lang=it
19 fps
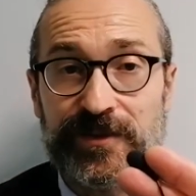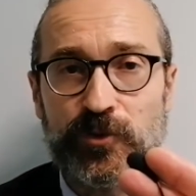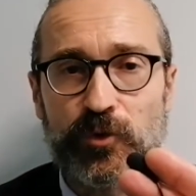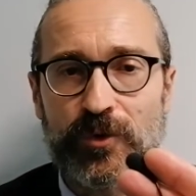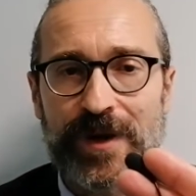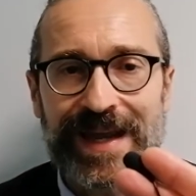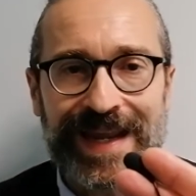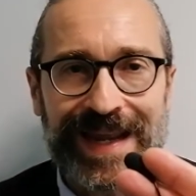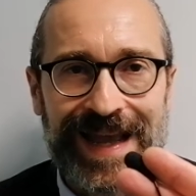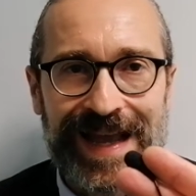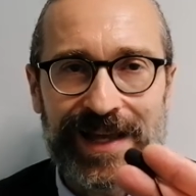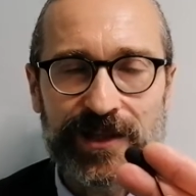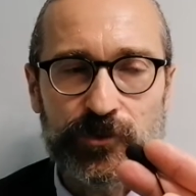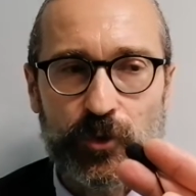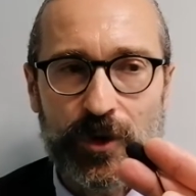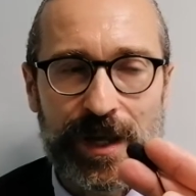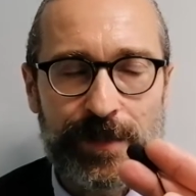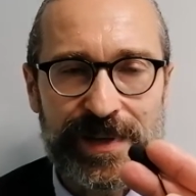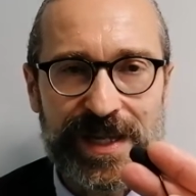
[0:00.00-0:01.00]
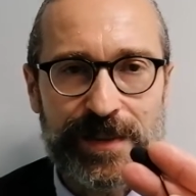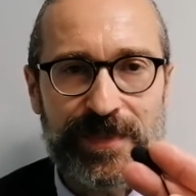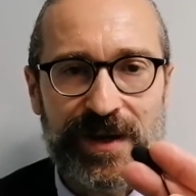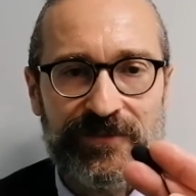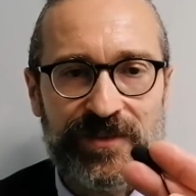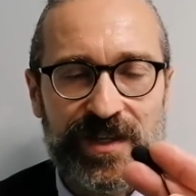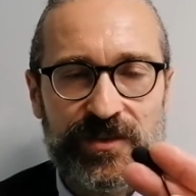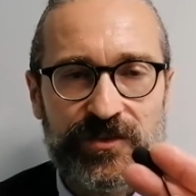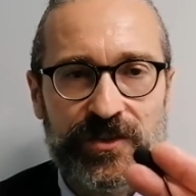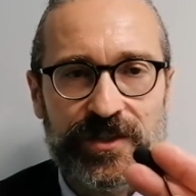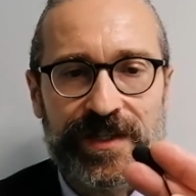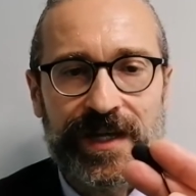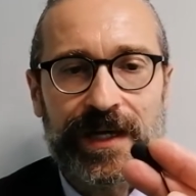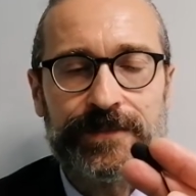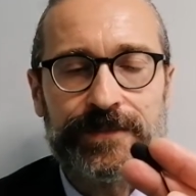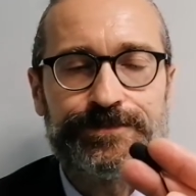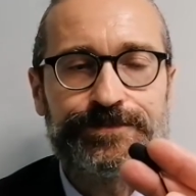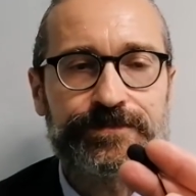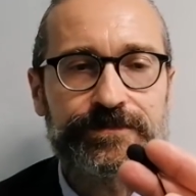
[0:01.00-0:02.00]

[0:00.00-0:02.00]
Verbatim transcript: Non a caso la prima visita